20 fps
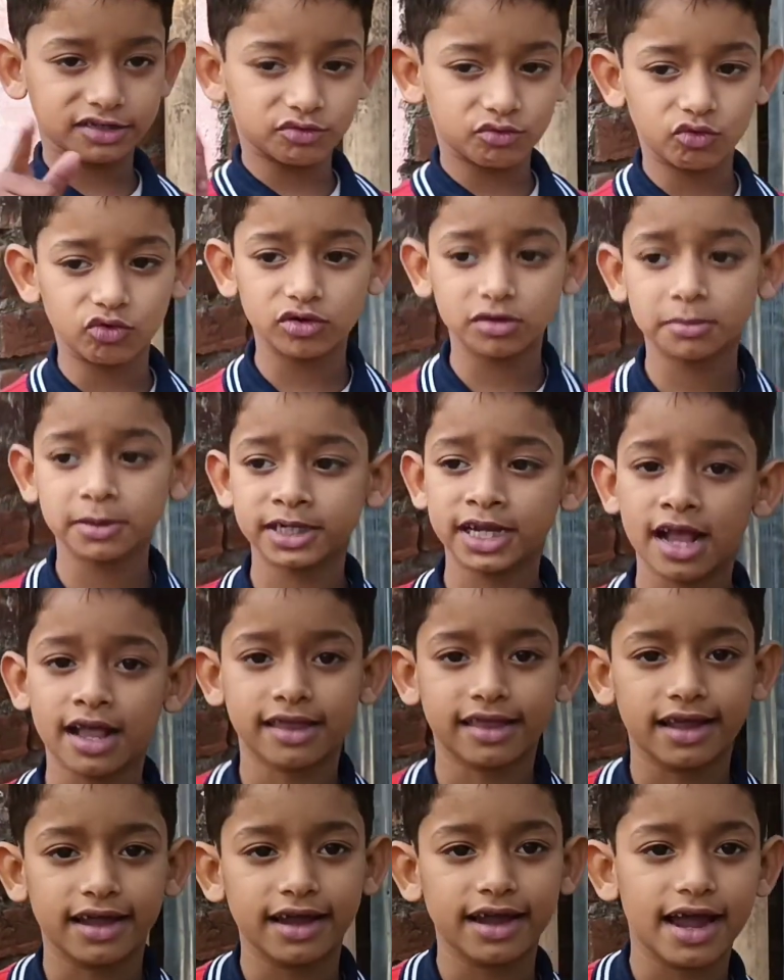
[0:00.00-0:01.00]
स्कूल भी
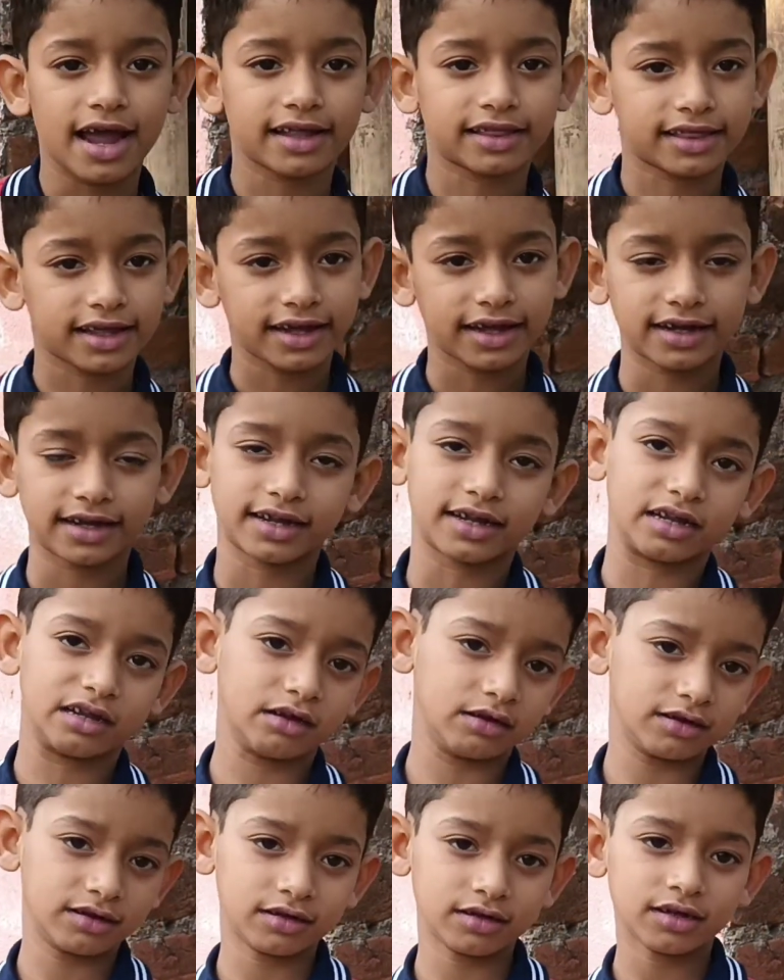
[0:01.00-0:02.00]
जाते हैं आते हैं
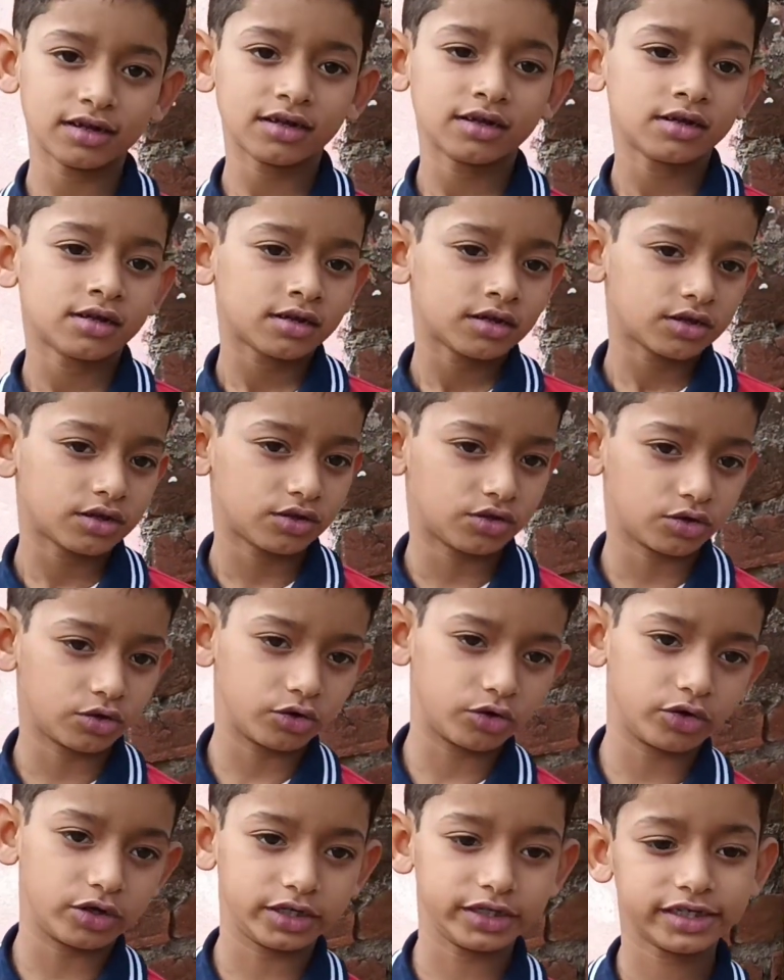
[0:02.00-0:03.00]

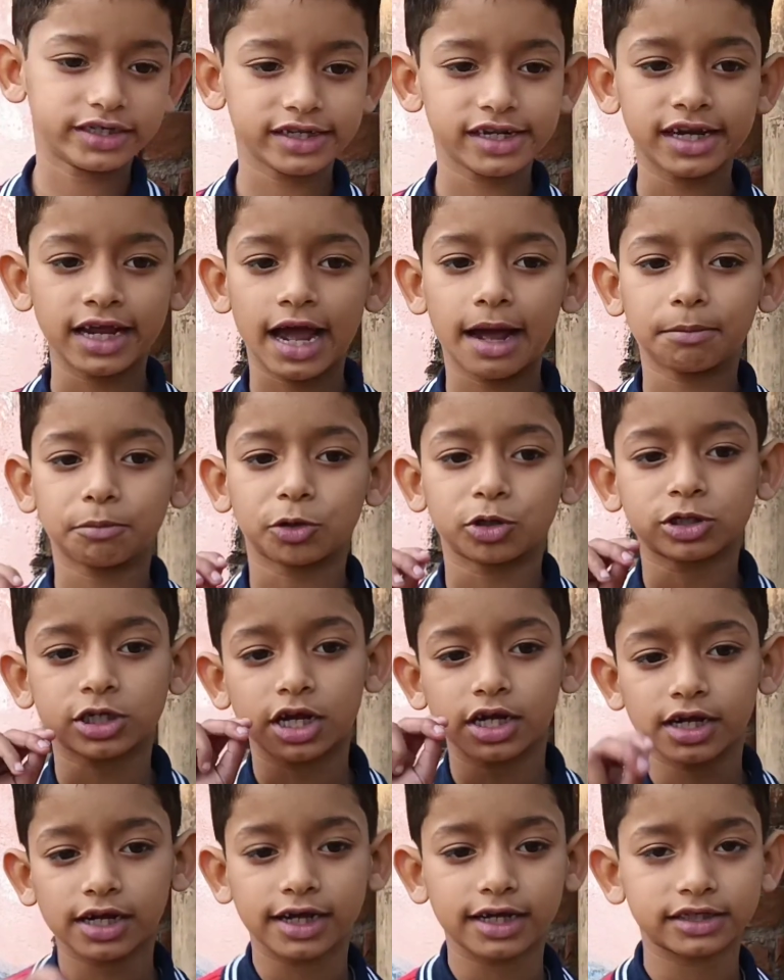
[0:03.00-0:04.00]
तो इसलिए आपको
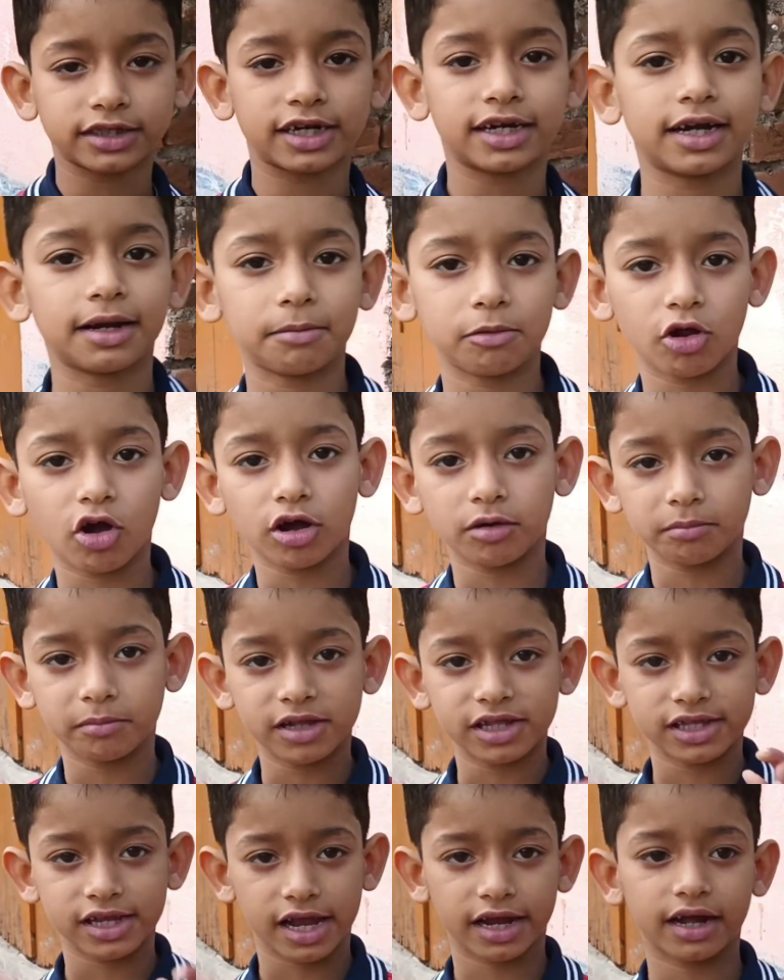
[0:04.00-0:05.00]
संडे का संडे ब्लॉग
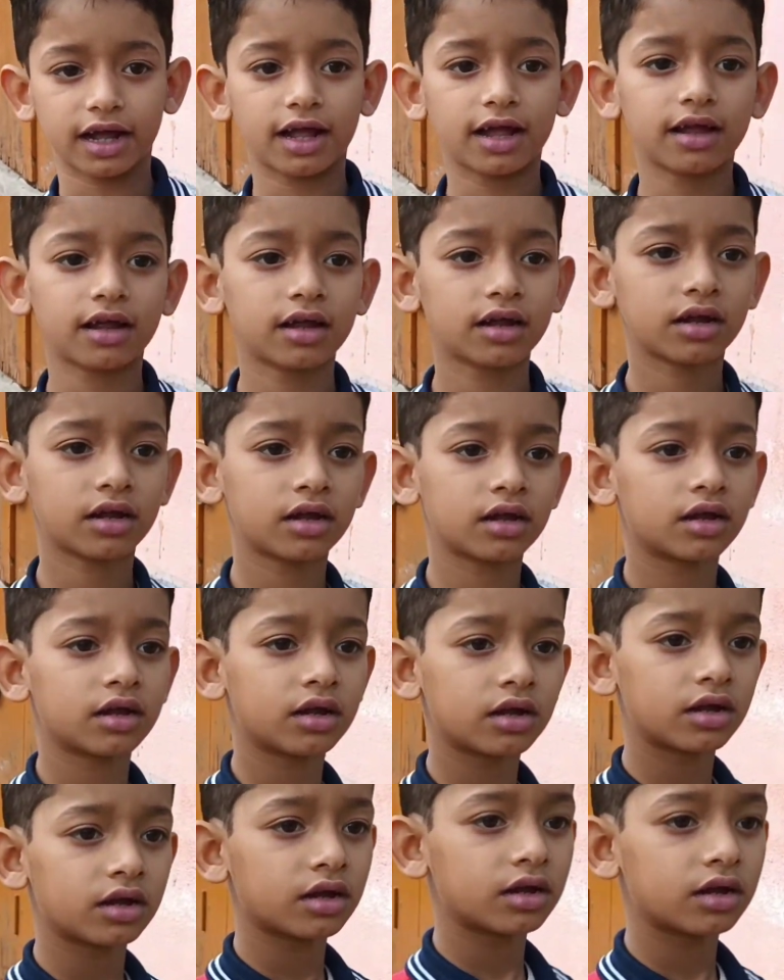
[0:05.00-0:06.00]
मिल जाएगा चलो ठीक